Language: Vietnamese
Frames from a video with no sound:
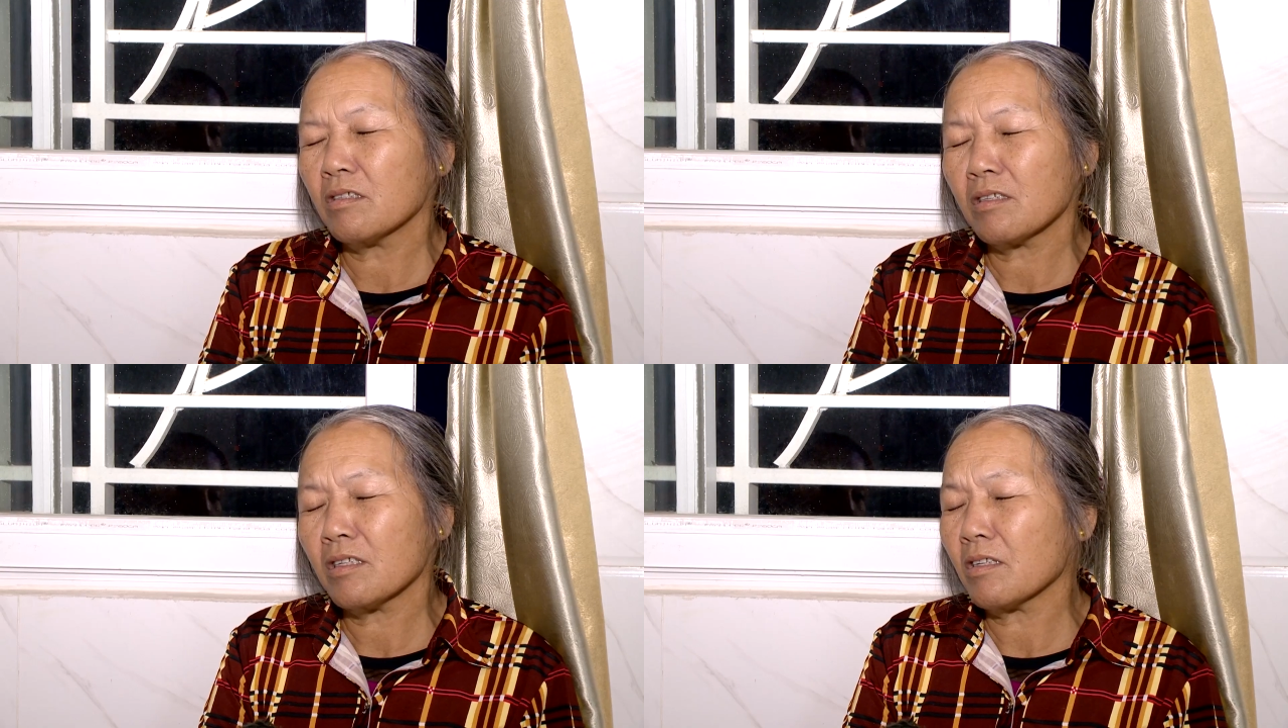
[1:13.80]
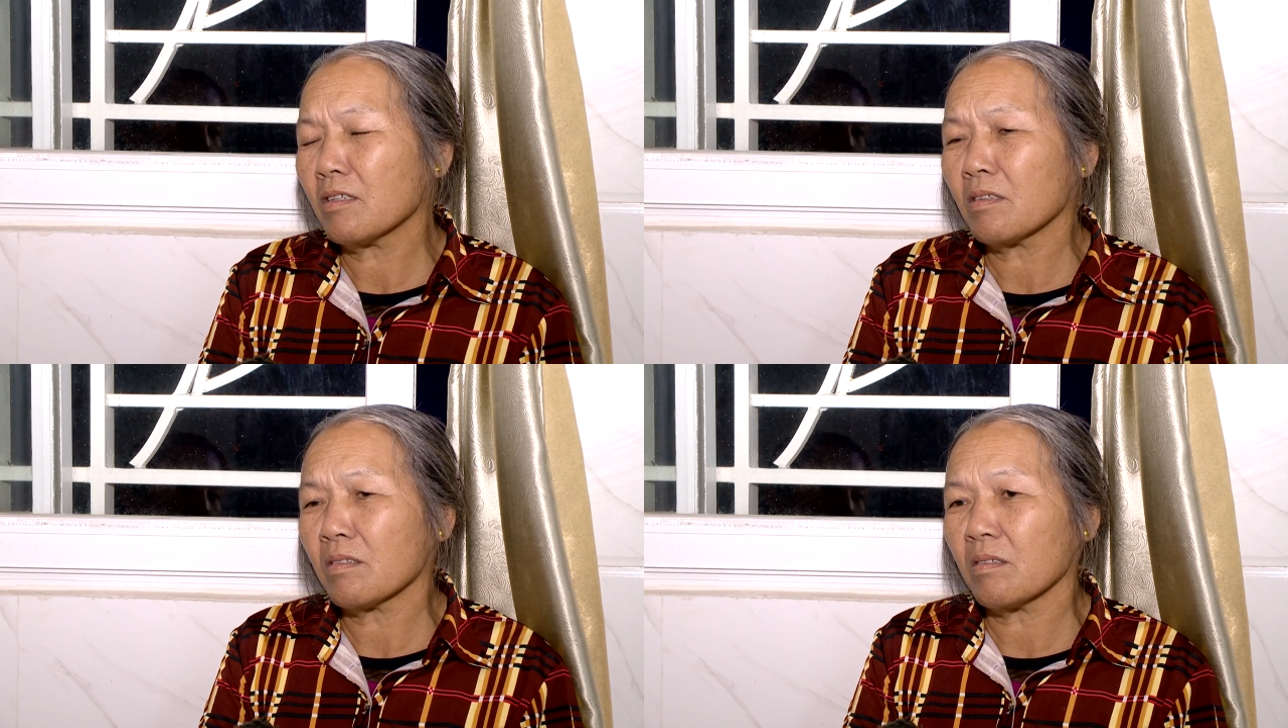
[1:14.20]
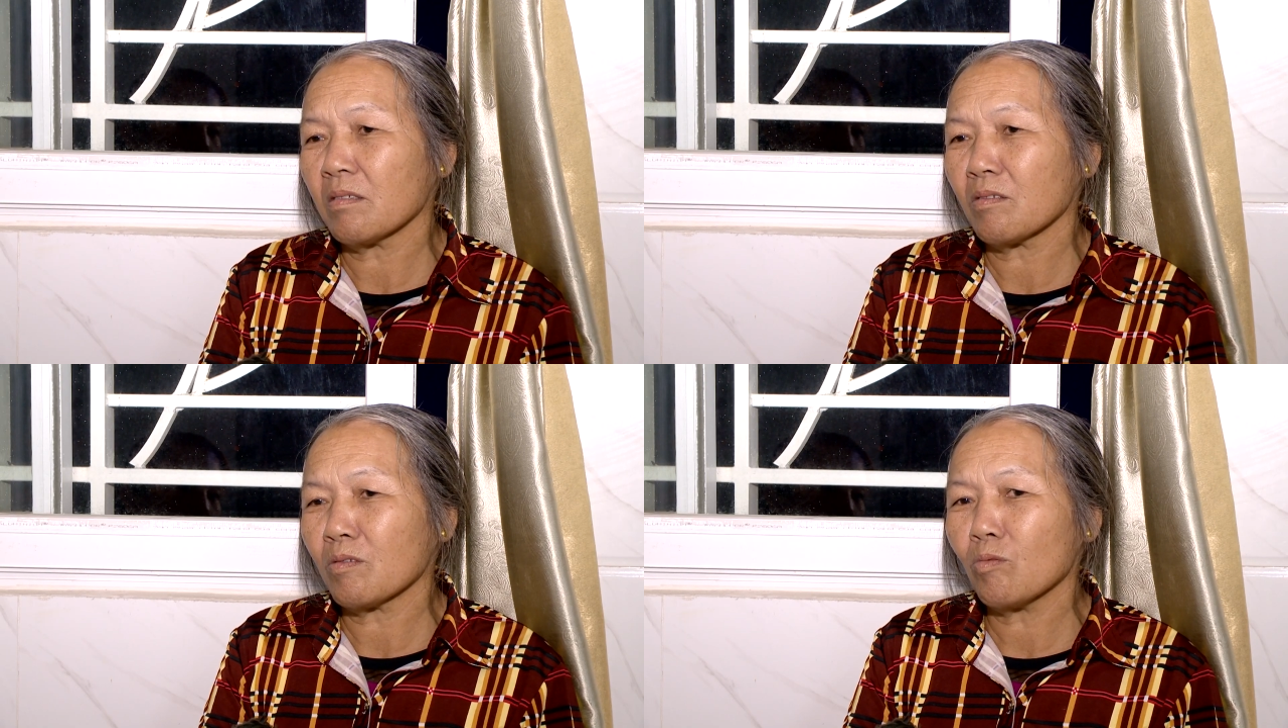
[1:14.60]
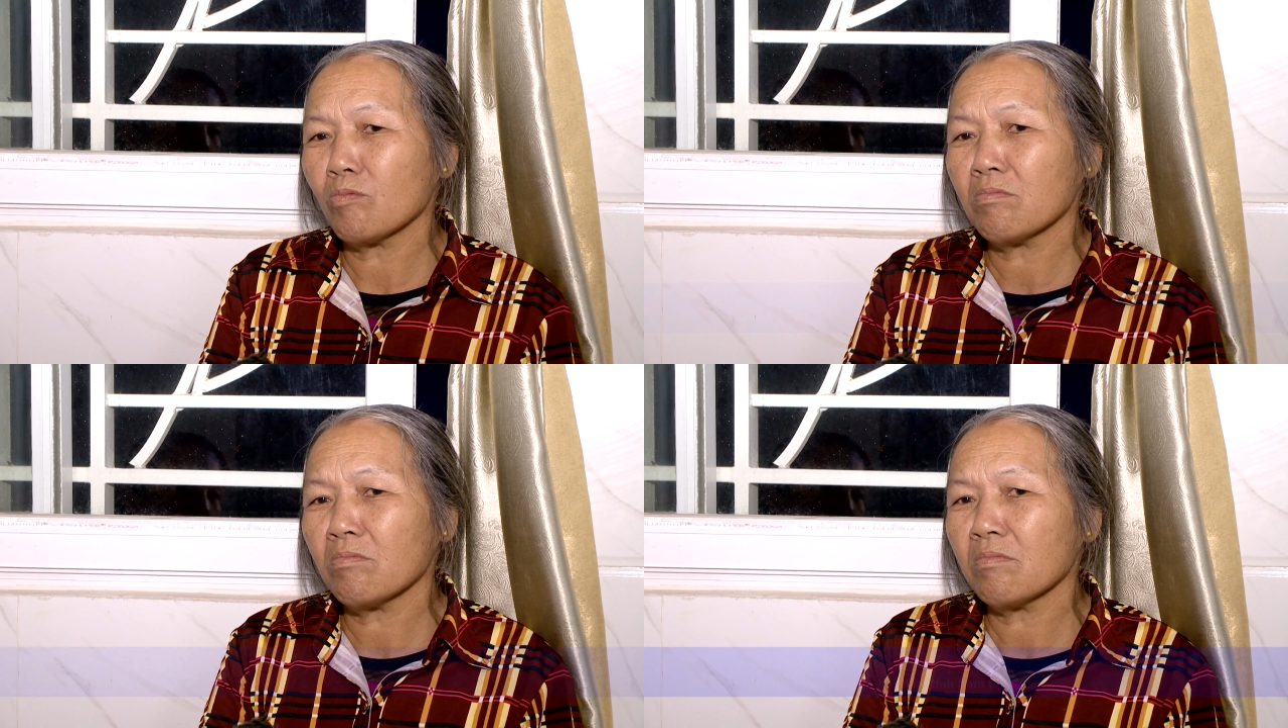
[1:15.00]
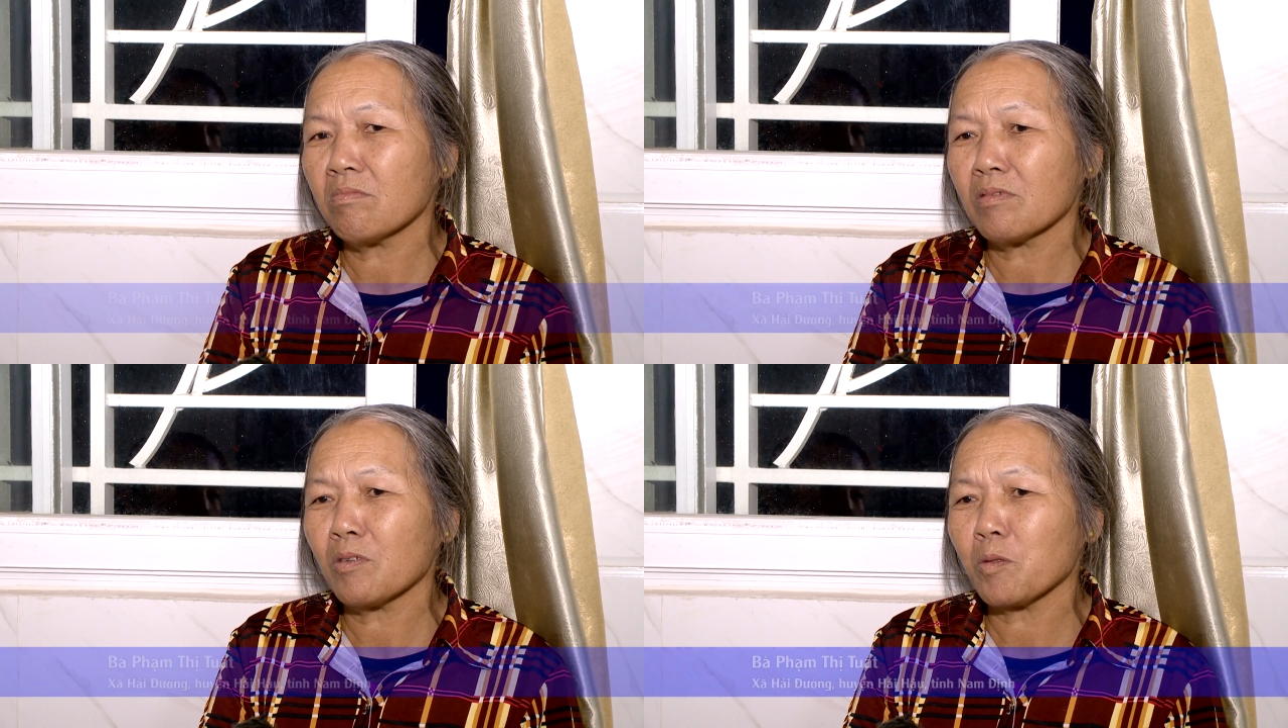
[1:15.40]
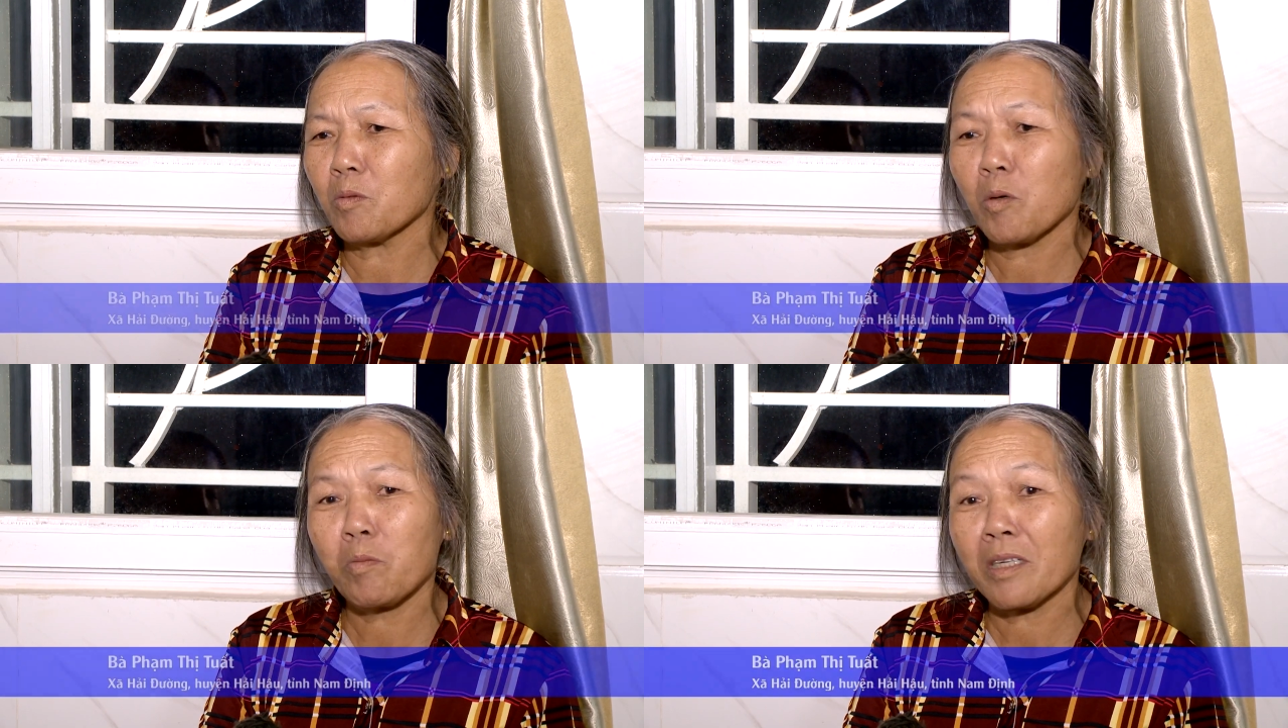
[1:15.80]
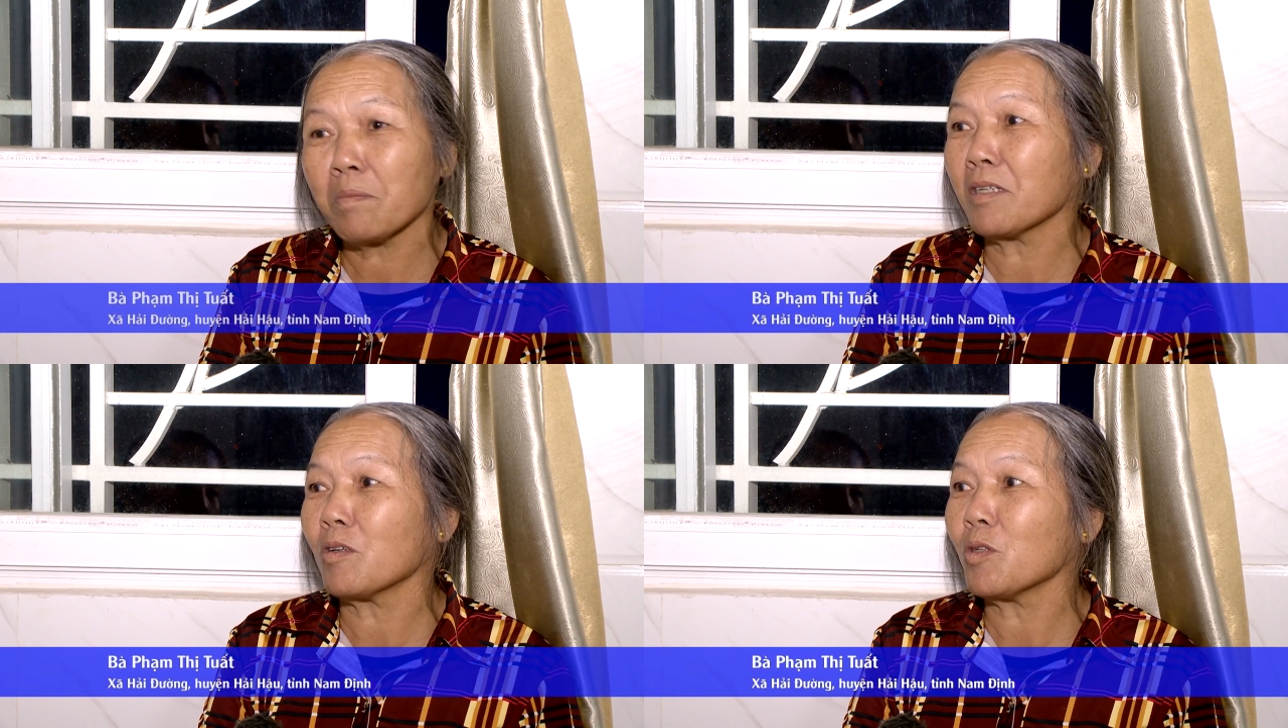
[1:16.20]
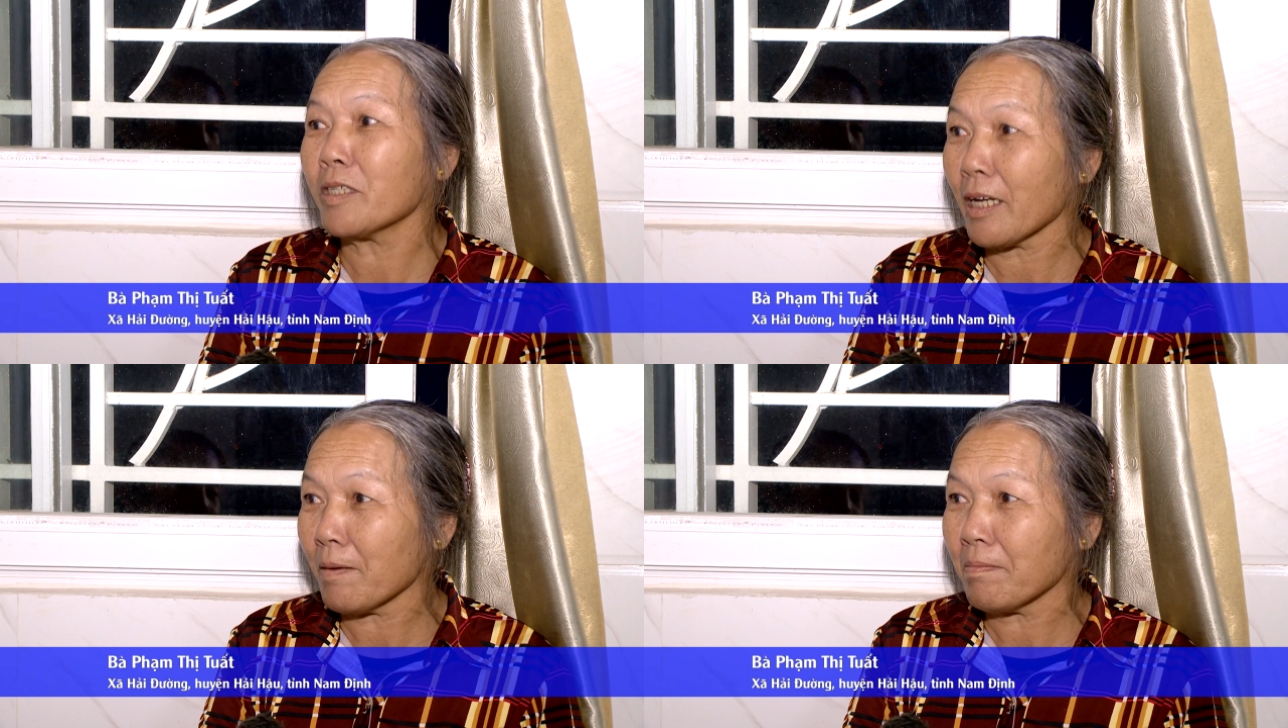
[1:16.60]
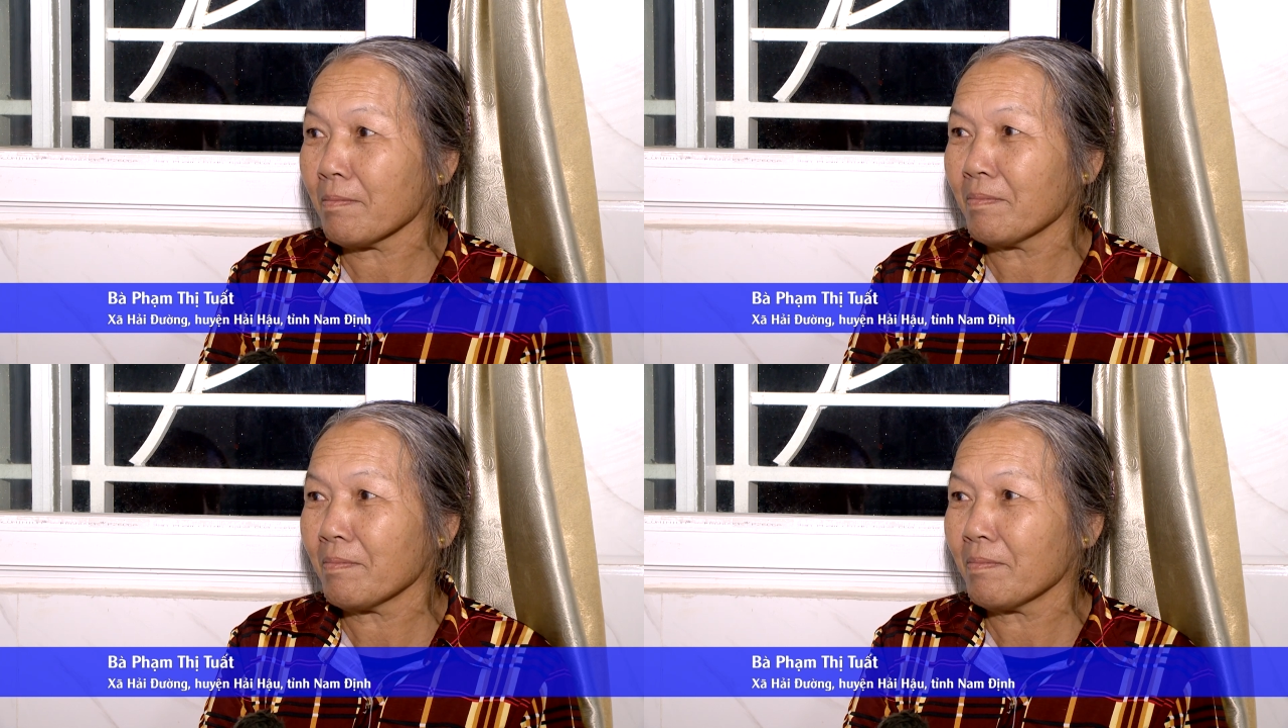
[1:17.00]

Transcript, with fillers: Trước kia thì cũng tôi cũng không biết là mình có tuyến giáp.